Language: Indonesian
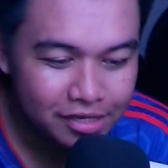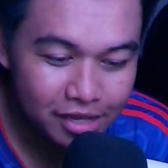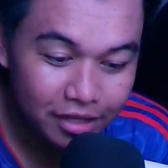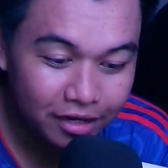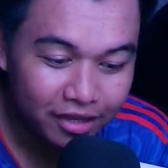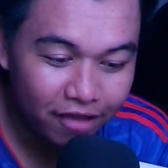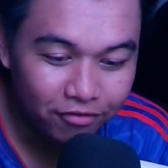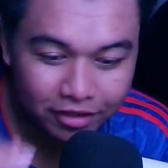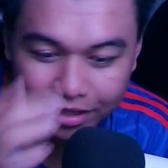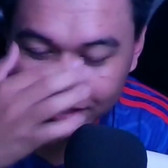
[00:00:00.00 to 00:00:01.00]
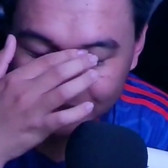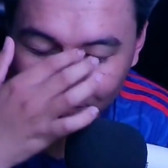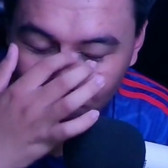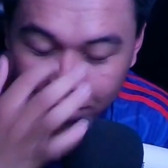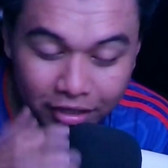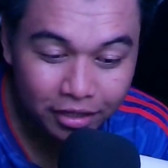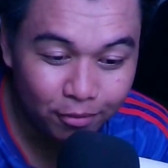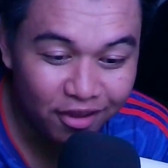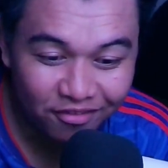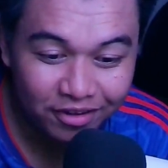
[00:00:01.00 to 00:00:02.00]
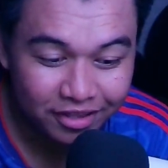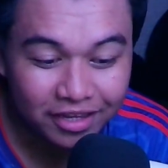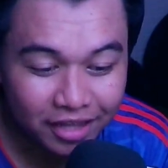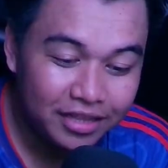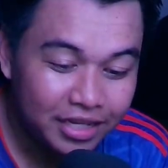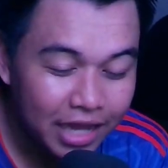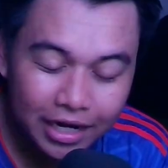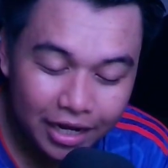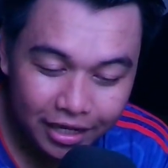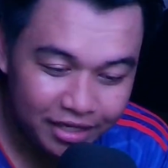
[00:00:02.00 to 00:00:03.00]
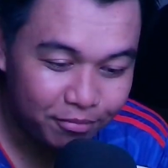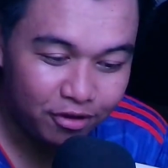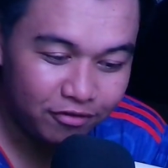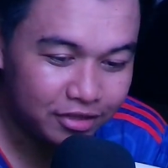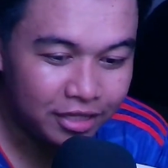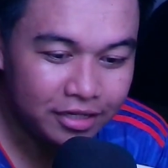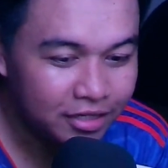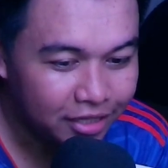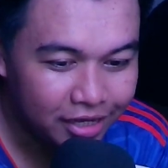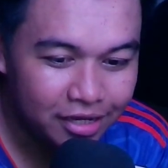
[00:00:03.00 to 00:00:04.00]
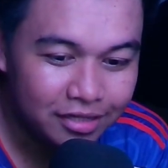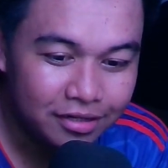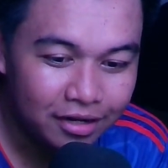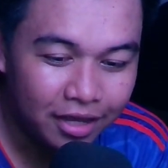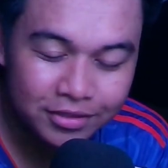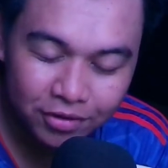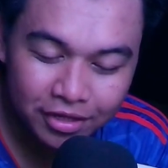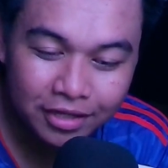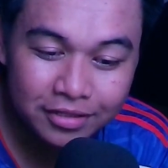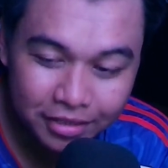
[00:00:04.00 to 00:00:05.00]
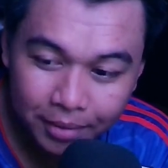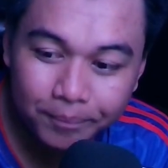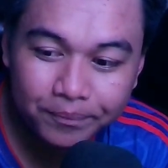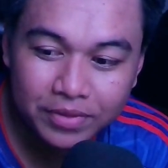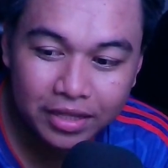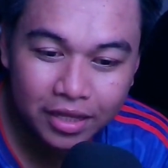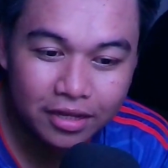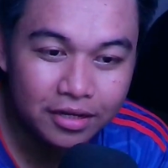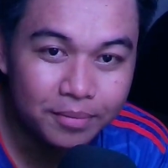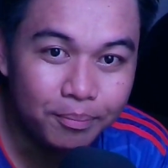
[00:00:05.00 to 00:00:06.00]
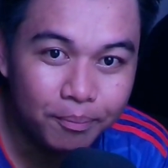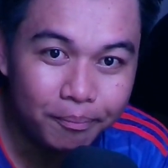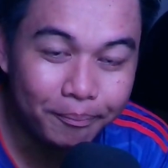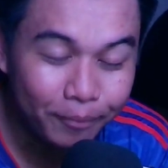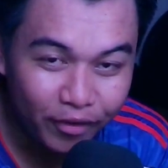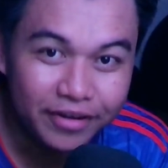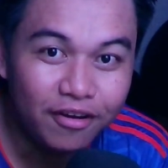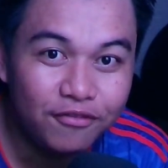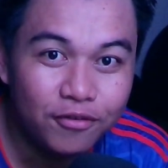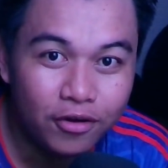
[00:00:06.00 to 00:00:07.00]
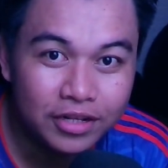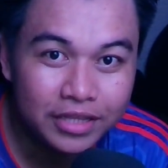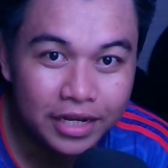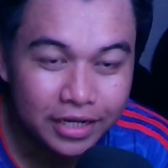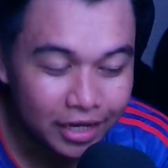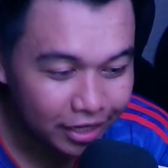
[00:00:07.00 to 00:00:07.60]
Jadi Ricky Everything sebelumnya nih Blue Everything ya Tidak ada lagi Blue Everything ya Langsung aja skip kita ke point of contentnya ya